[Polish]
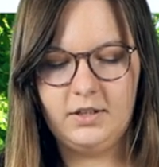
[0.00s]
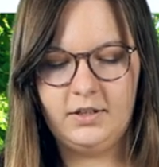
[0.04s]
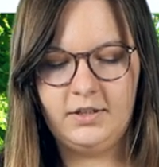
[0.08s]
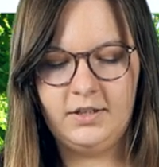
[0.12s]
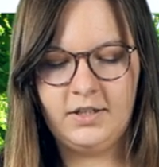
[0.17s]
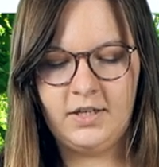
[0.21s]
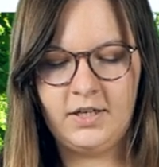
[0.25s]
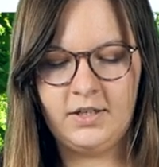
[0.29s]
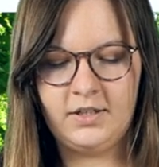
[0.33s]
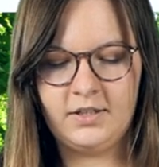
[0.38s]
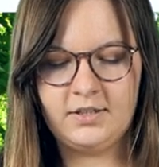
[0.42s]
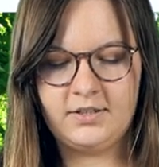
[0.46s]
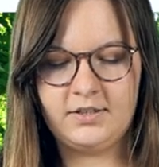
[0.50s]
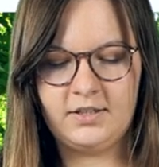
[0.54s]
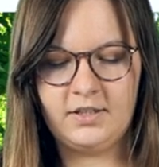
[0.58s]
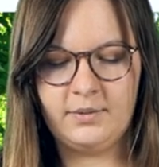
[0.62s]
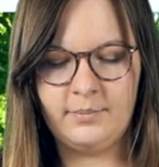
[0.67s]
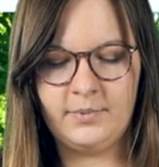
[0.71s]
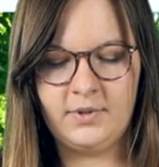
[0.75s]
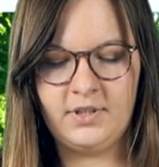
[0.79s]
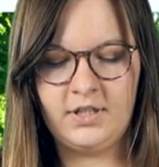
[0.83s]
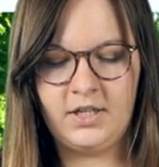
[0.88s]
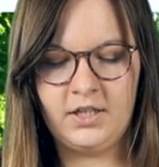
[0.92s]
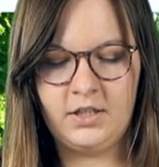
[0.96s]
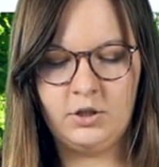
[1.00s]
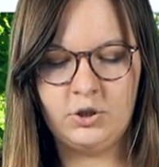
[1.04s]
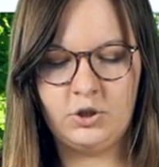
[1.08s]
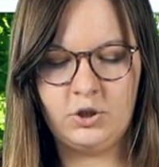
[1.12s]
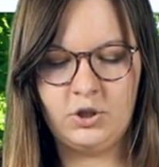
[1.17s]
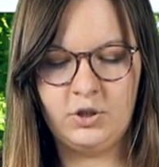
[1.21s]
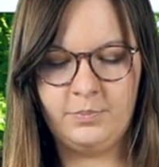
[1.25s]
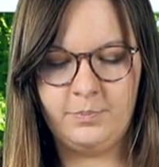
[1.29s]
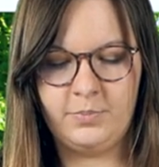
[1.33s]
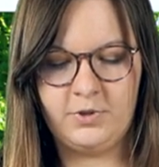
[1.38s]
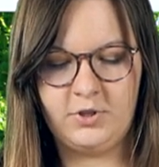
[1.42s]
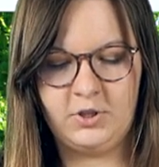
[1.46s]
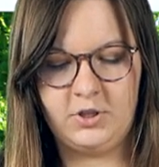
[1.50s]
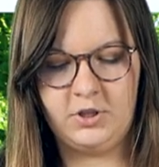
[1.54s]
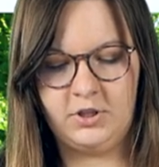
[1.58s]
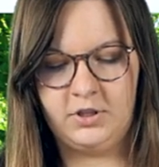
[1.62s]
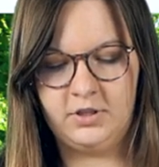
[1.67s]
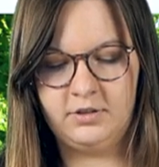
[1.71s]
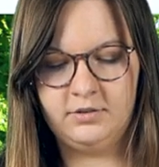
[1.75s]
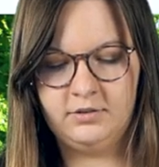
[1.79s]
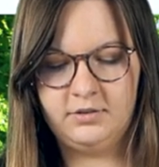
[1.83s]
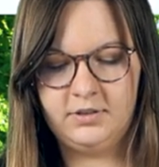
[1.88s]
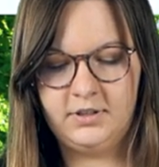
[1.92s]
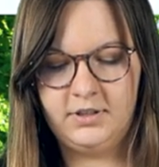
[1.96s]
Ja jestem
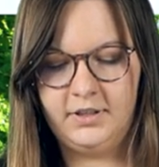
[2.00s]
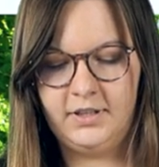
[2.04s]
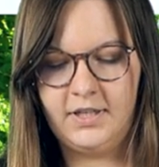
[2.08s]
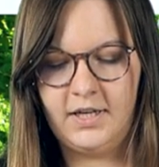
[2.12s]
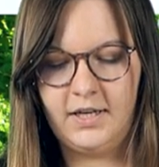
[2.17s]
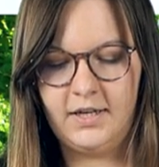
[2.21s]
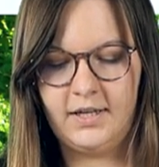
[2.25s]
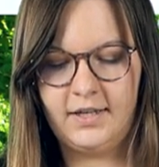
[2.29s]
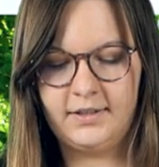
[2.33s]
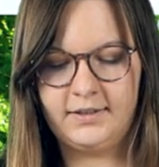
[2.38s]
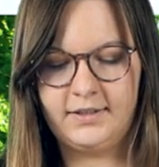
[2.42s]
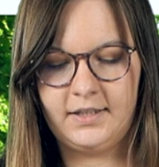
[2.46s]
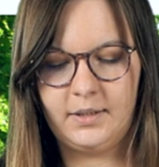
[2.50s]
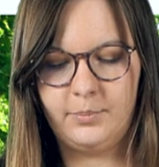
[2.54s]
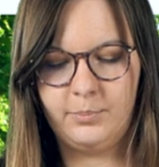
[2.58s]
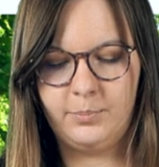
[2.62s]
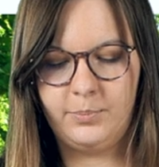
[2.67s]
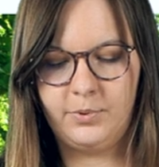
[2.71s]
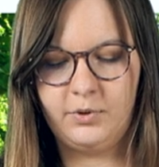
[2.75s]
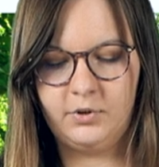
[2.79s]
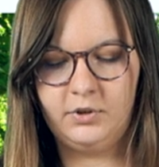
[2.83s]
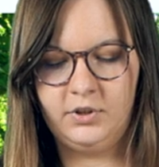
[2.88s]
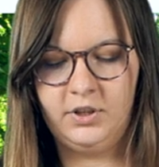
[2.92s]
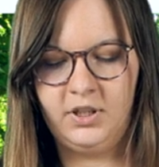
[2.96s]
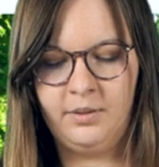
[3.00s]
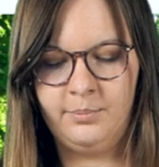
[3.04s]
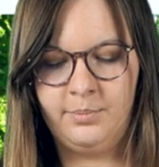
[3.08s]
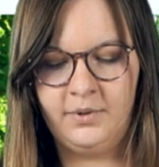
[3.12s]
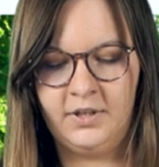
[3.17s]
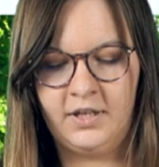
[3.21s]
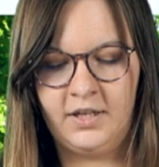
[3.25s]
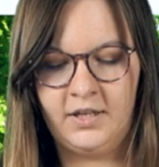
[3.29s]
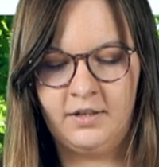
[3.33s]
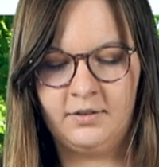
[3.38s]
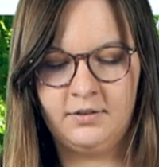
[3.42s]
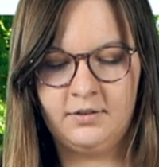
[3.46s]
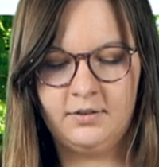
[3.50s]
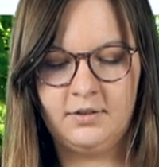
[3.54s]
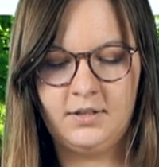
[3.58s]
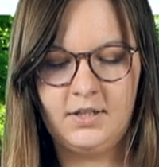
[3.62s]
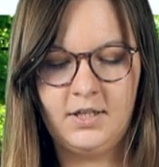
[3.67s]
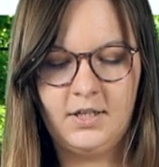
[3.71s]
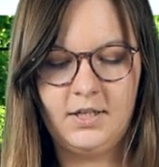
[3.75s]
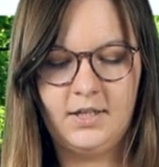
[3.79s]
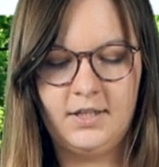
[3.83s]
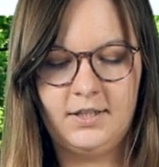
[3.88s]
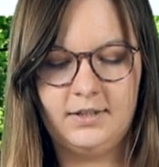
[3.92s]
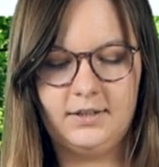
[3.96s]
najszybszy, ja latam po niebie,
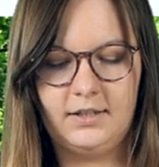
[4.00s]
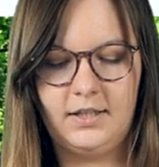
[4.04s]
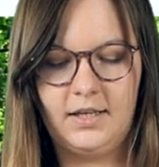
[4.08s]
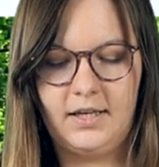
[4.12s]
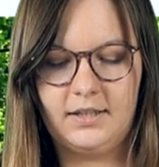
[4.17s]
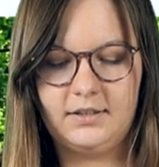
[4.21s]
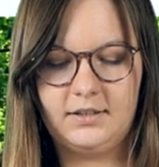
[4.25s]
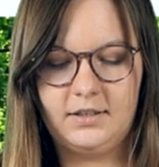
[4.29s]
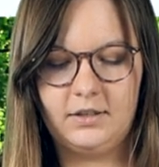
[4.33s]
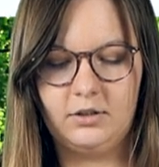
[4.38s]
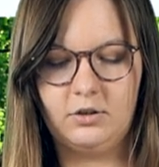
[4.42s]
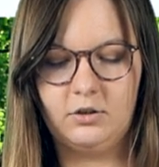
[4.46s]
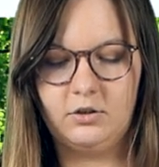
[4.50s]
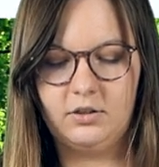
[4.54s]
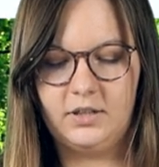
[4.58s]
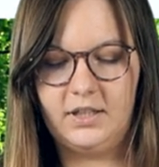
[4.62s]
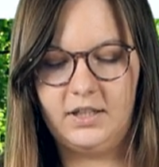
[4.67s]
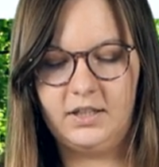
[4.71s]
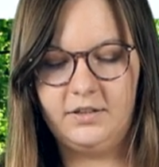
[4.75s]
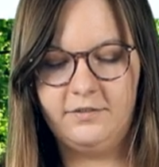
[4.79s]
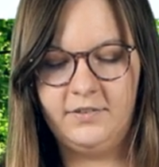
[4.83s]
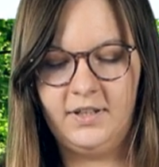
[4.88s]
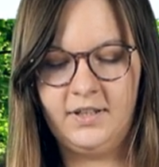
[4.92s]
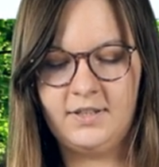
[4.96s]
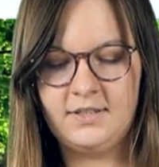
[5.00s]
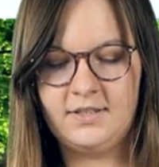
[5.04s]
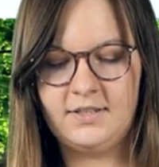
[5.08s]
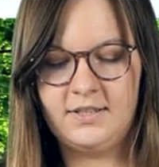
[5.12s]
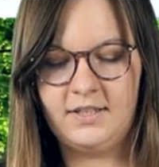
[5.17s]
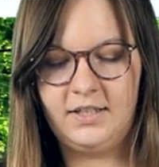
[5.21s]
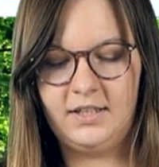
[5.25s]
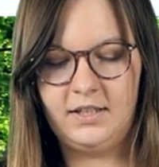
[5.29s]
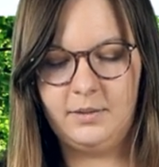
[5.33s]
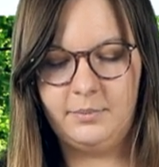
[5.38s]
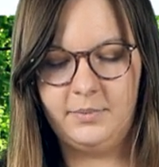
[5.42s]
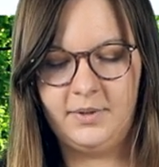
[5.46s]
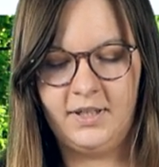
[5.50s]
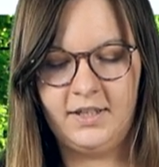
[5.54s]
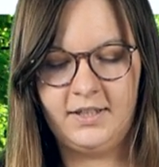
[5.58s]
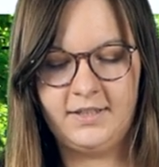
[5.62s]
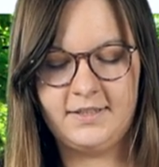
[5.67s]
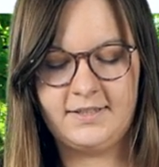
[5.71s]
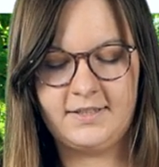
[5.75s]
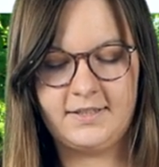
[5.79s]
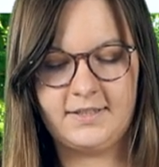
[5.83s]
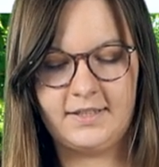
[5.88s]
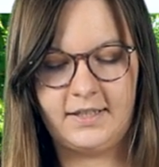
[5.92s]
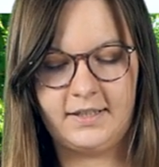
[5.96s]
dlatego najwięcej
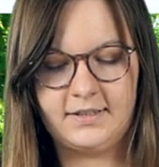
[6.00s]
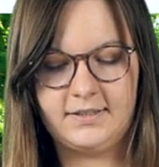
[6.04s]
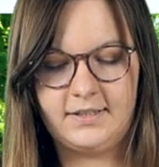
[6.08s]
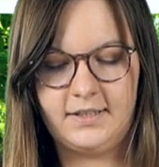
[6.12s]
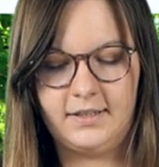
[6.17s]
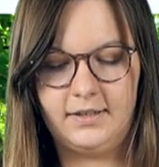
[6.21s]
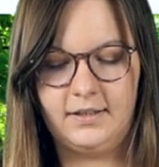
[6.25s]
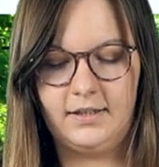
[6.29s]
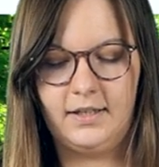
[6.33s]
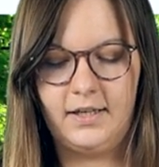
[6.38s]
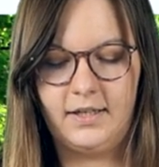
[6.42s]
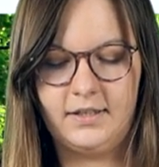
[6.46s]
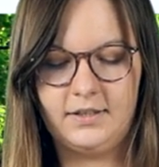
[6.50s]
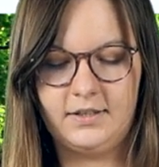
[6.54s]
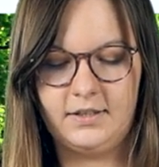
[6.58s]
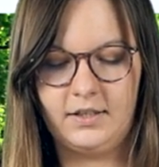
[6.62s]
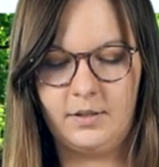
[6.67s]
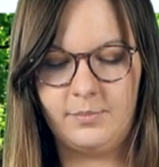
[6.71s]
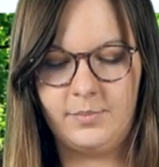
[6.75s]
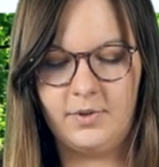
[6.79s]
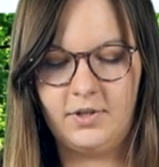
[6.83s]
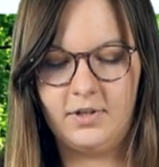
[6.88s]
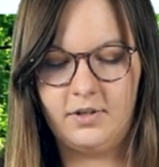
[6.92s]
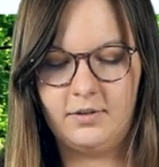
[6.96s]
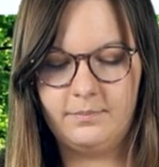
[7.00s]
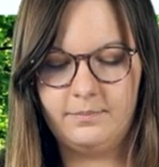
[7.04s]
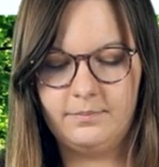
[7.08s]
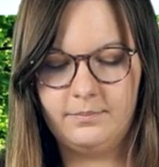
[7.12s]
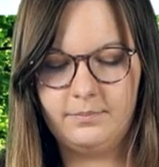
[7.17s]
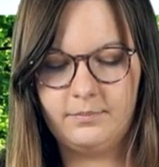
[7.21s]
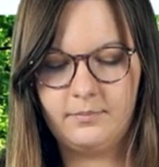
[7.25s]
miejsca chcę dla siebie.